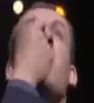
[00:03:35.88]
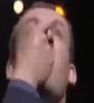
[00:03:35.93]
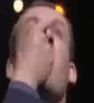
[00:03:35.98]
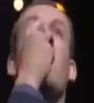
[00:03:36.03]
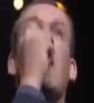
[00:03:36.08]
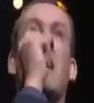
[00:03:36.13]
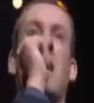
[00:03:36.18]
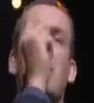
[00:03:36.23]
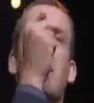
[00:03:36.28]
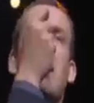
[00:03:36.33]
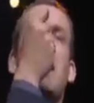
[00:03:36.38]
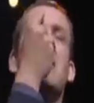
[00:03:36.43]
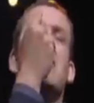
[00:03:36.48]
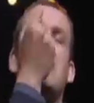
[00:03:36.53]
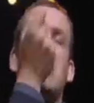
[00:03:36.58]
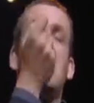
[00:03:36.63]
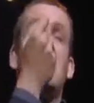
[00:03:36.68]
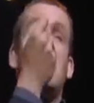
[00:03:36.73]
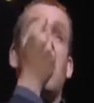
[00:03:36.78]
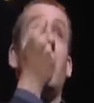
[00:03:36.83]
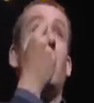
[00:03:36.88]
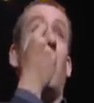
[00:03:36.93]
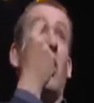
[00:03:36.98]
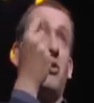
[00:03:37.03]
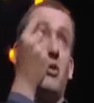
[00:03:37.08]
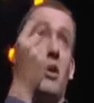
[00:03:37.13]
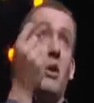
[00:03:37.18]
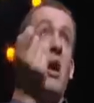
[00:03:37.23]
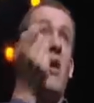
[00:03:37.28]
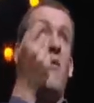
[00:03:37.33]
Avec 1600
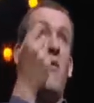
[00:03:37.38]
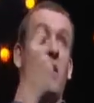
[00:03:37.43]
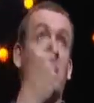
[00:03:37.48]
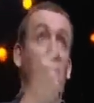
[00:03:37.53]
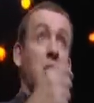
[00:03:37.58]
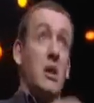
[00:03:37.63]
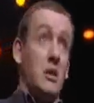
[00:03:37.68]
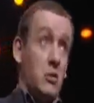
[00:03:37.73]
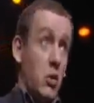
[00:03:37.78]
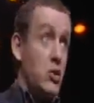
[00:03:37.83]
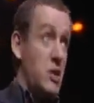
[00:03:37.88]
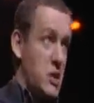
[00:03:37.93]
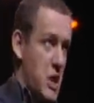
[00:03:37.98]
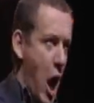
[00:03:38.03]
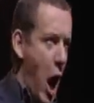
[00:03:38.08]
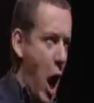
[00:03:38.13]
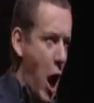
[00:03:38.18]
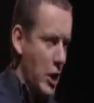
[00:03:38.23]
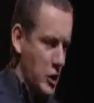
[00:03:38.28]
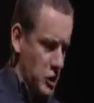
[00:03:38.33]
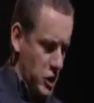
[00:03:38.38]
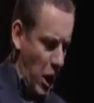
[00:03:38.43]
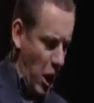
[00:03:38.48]
crottes de nez à faire sécher sous le siège.